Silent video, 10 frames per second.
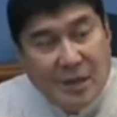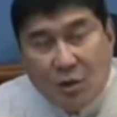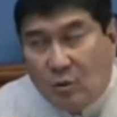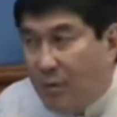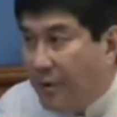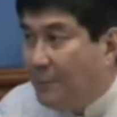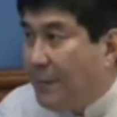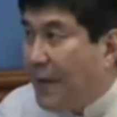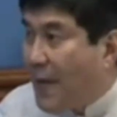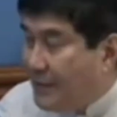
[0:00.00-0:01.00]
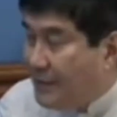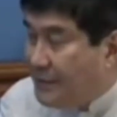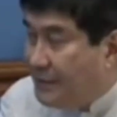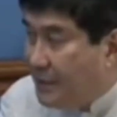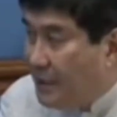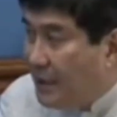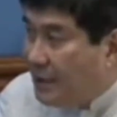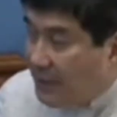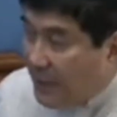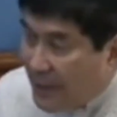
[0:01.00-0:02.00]
gumawa ng paraan
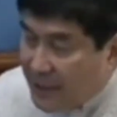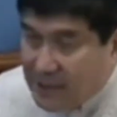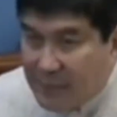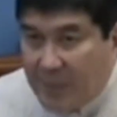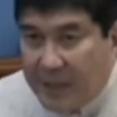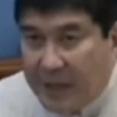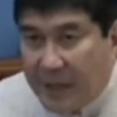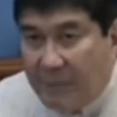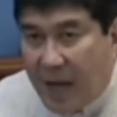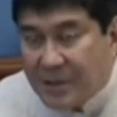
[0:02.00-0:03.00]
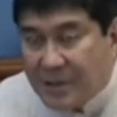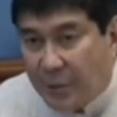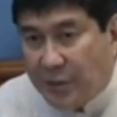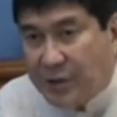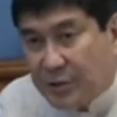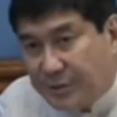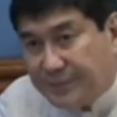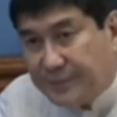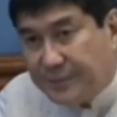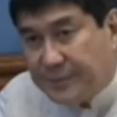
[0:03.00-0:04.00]
na para siya ay mabigyan ng maayos na
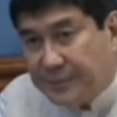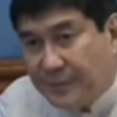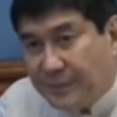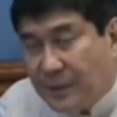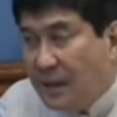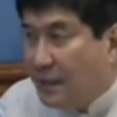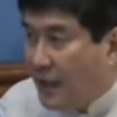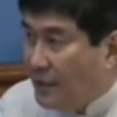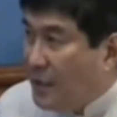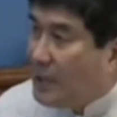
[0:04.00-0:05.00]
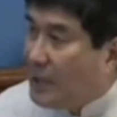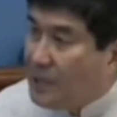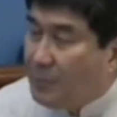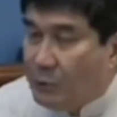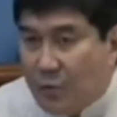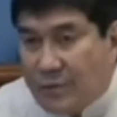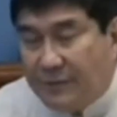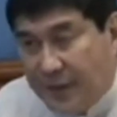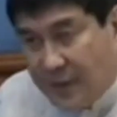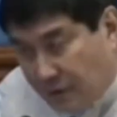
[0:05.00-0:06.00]
proteksyon. Kitang-kita po doon sa
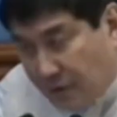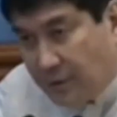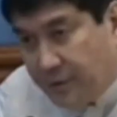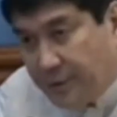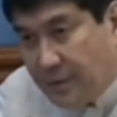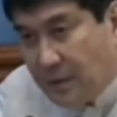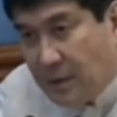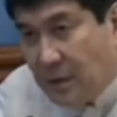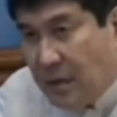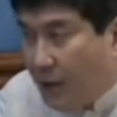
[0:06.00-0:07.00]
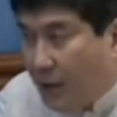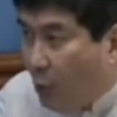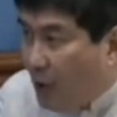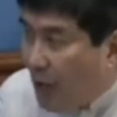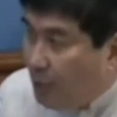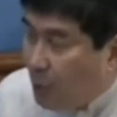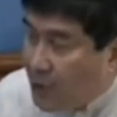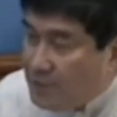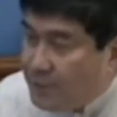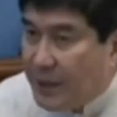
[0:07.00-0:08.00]
video na walang
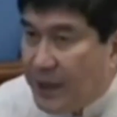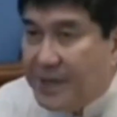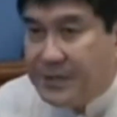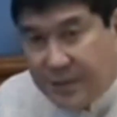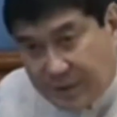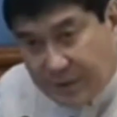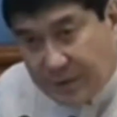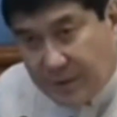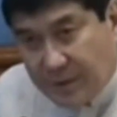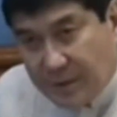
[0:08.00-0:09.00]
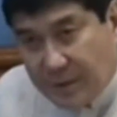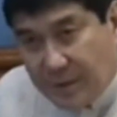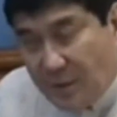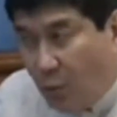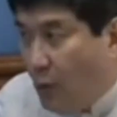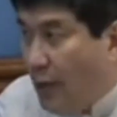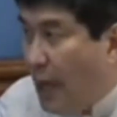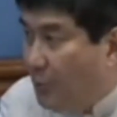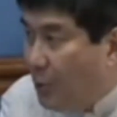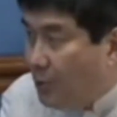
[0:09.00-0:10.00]
police presence,
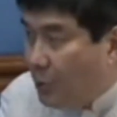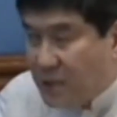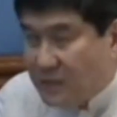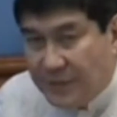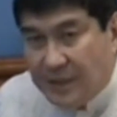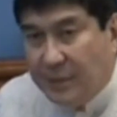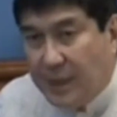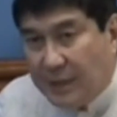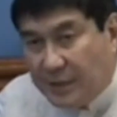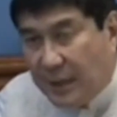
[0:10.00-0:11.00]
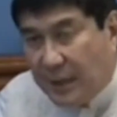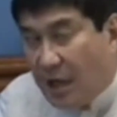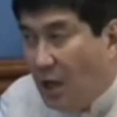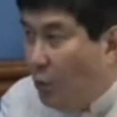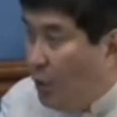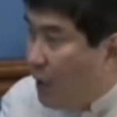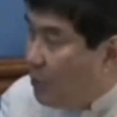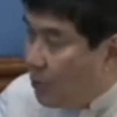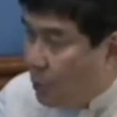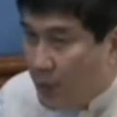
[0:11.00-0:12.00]
wala pong police visibility, wala
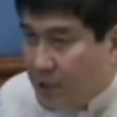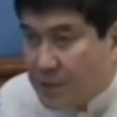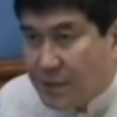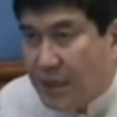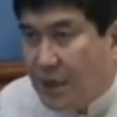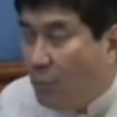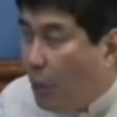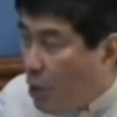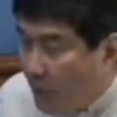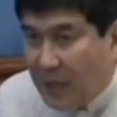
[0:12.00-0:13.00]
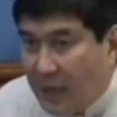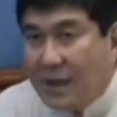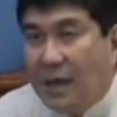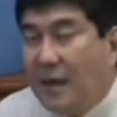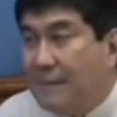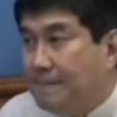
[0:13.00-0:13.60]
pong police mobile car.